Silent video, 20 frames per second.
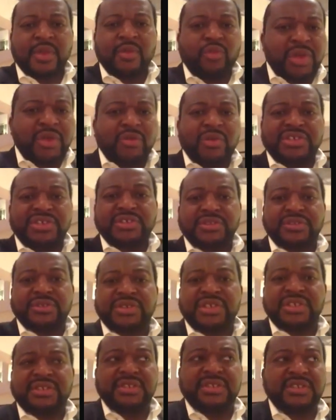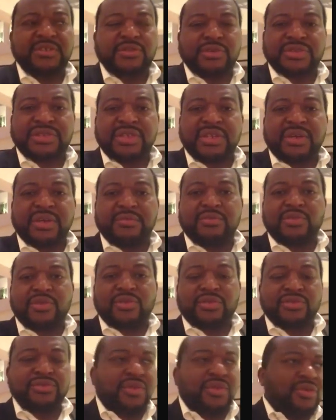Oui, Washington est un conteneur
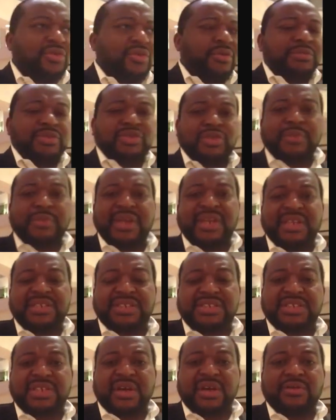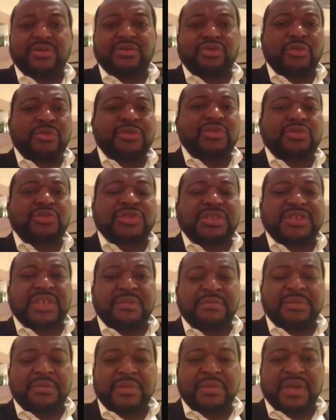moko. Non, non, biso à Chicago tobi
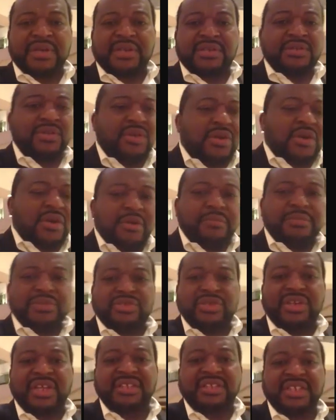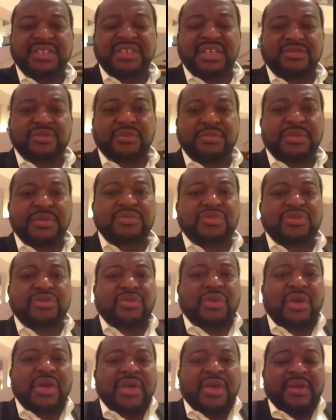Tinami mibale. Non, biso na Texas tobi biso
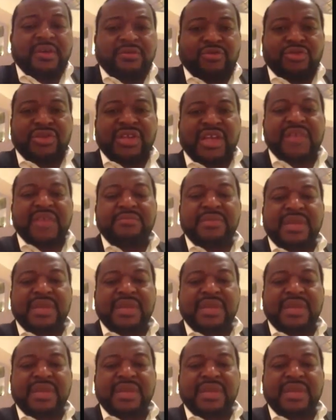to